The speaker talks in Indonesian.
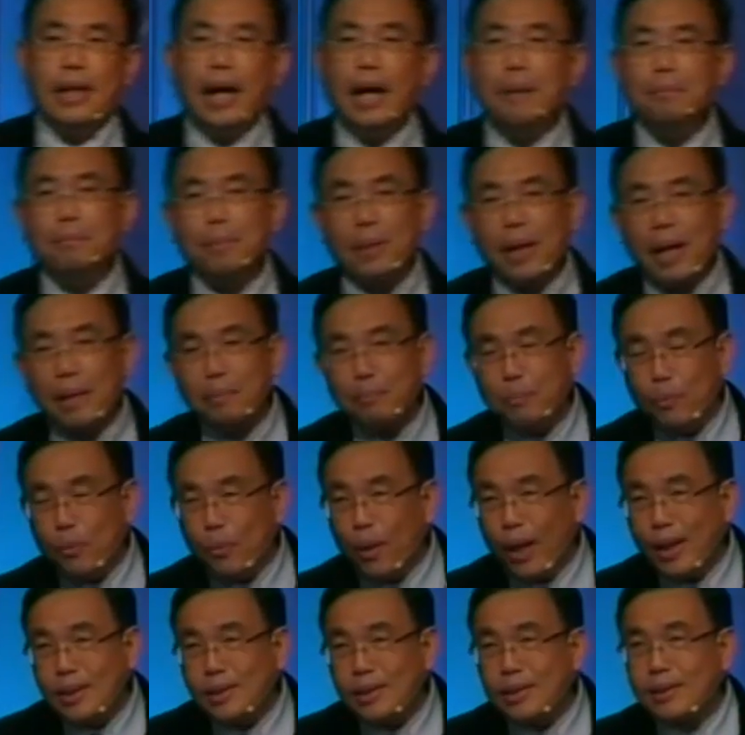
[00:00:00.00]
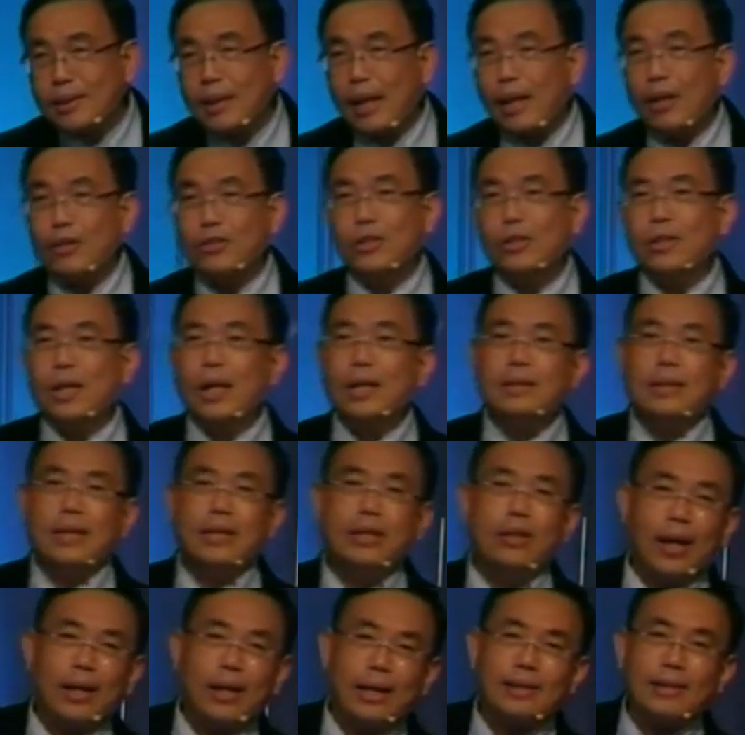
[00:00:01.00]
Jangan pernah puas kalau
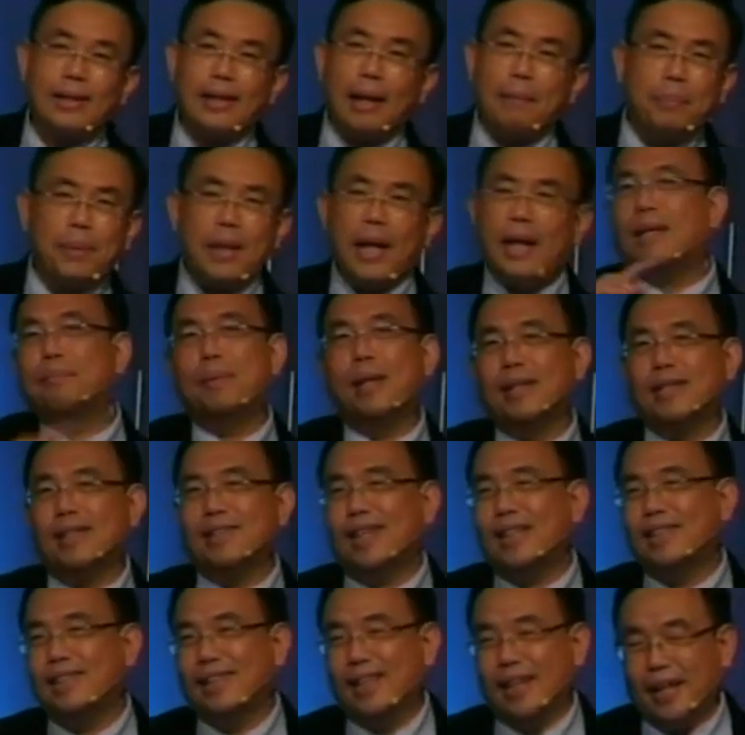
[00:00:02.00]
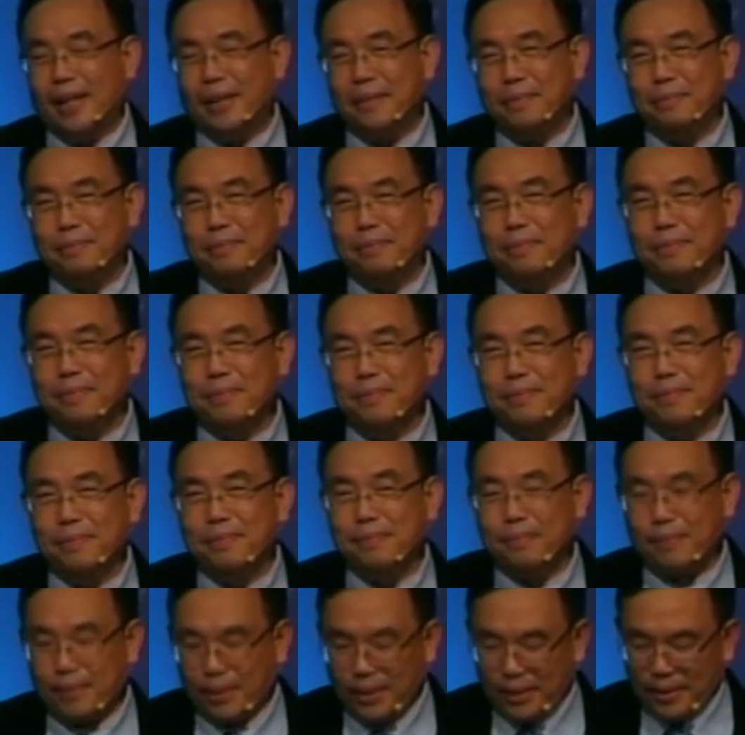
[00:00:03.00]
saudara jadi orang Kristen yang biasa-biasa
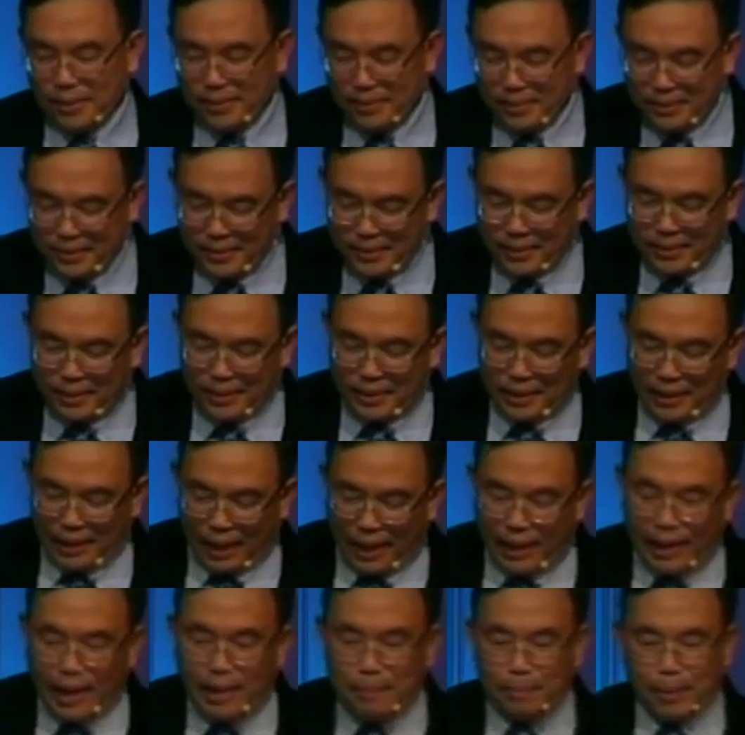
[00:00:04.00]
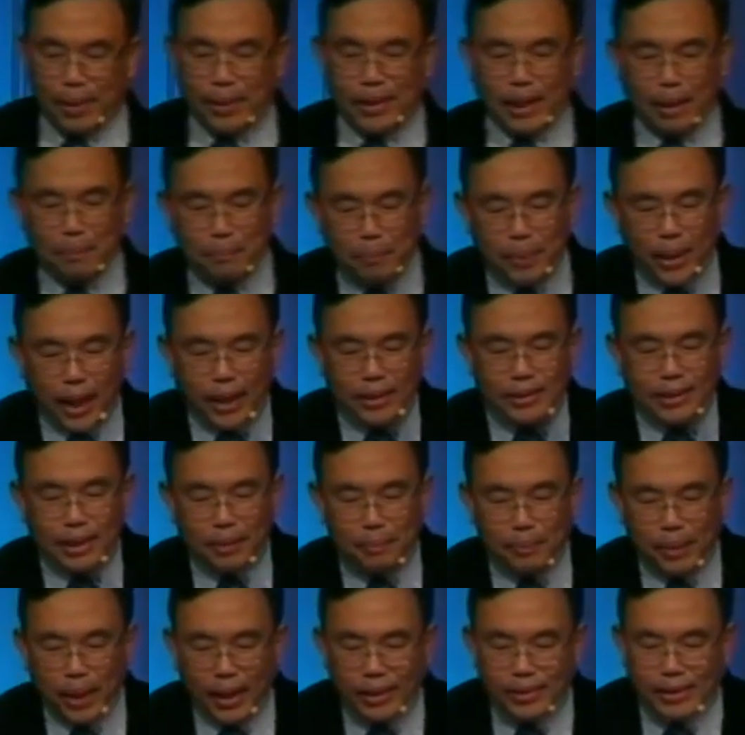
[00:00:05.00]
saja. Karena apa?
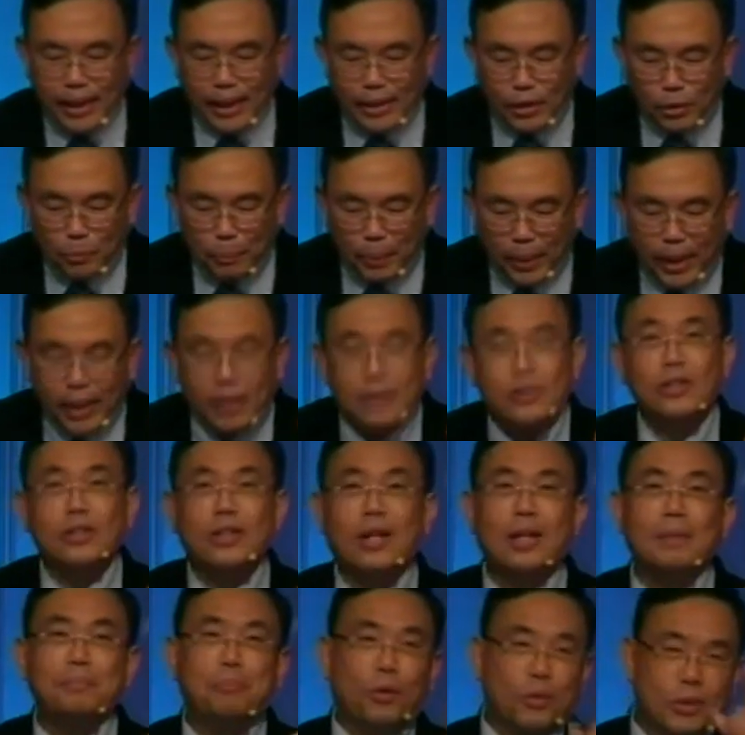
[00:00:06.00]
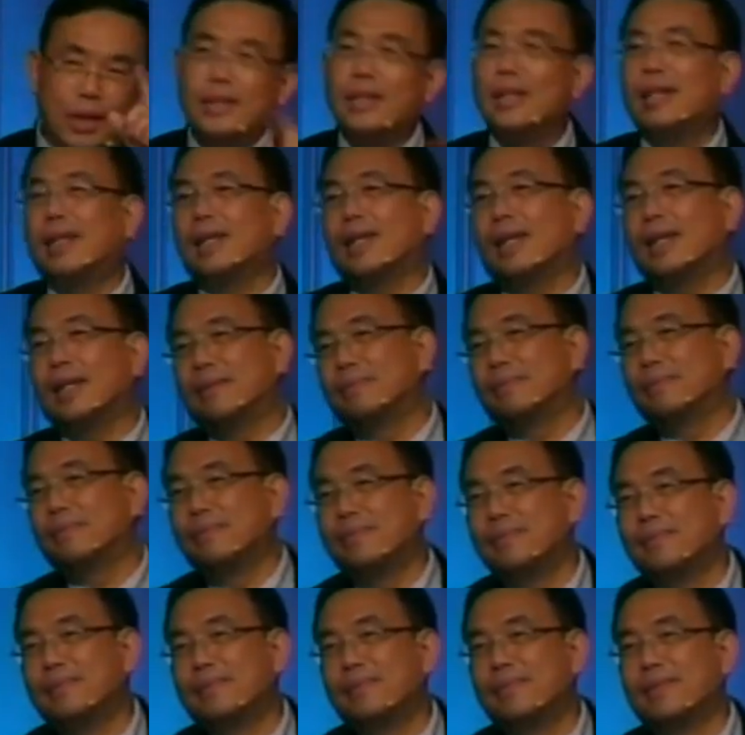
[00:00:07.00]
Yang biasa-biasa itu bikin saudara
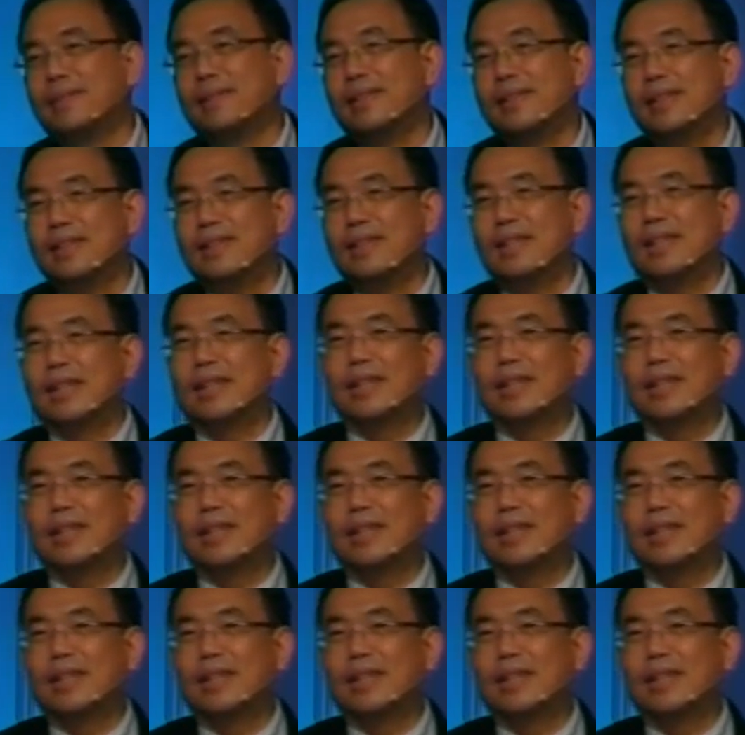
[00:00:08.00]
bosan sendiri.